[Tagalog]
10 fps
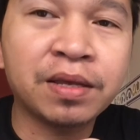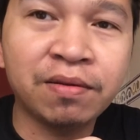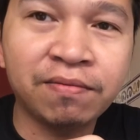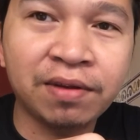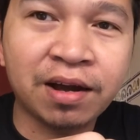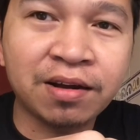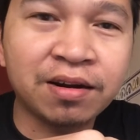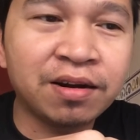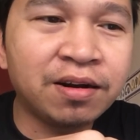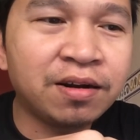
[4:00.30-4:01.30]
maging
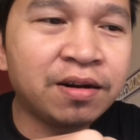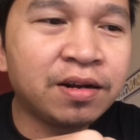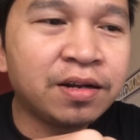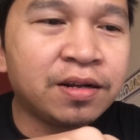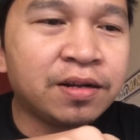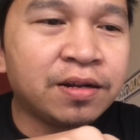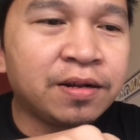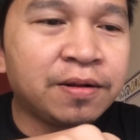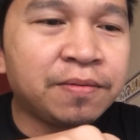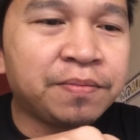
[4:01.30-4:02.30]
vlogger
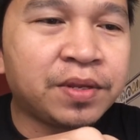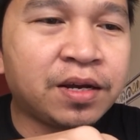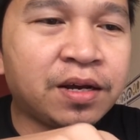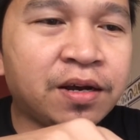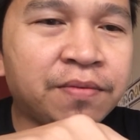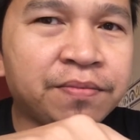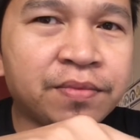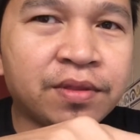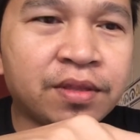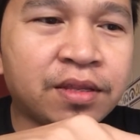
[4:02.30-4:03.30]

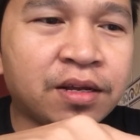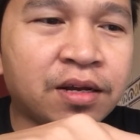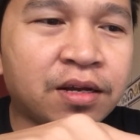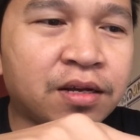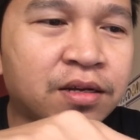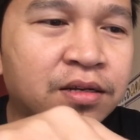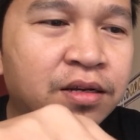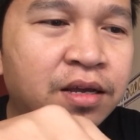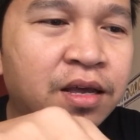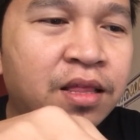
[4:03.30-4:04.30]
Um, uh,
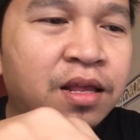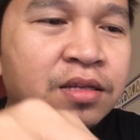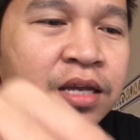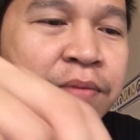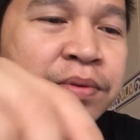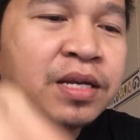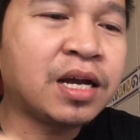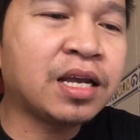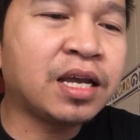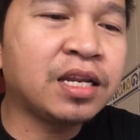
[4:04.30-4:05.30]
and uh, sabi
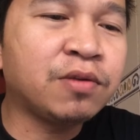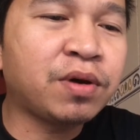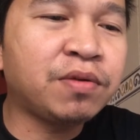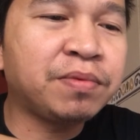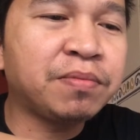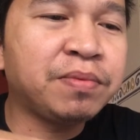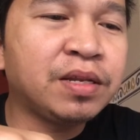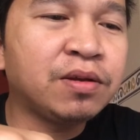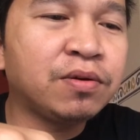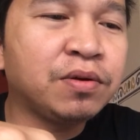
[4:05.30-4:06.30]
niya again, in one of my
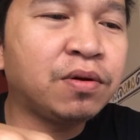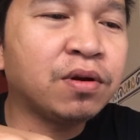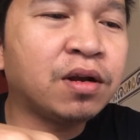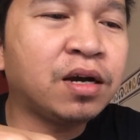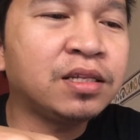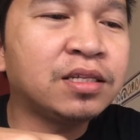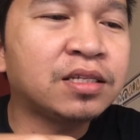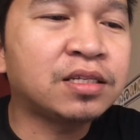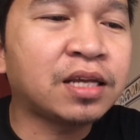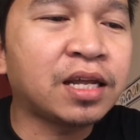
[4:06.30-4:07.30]
video, your God
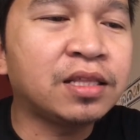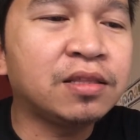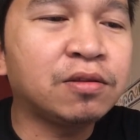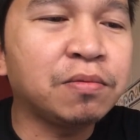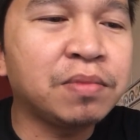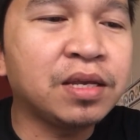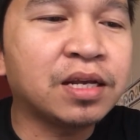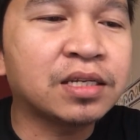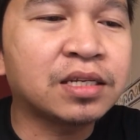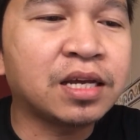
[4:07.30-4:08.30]
sent to me
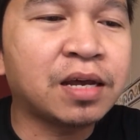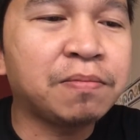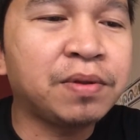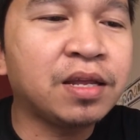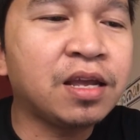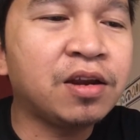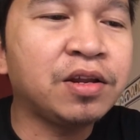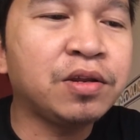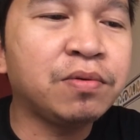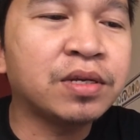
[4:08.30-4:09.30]
kasi I've been here
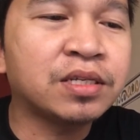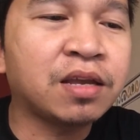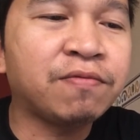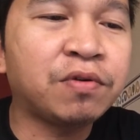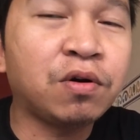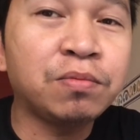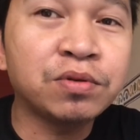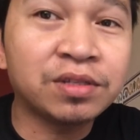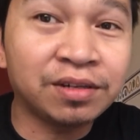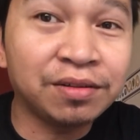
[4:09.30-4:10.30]
in USA for
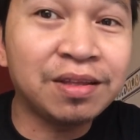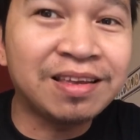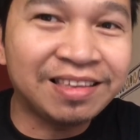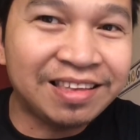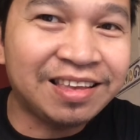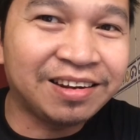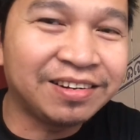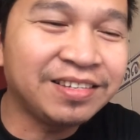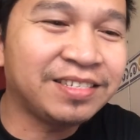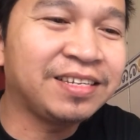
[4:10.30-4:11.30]
almost 30
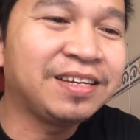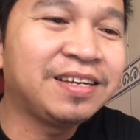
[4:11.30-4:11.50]
years.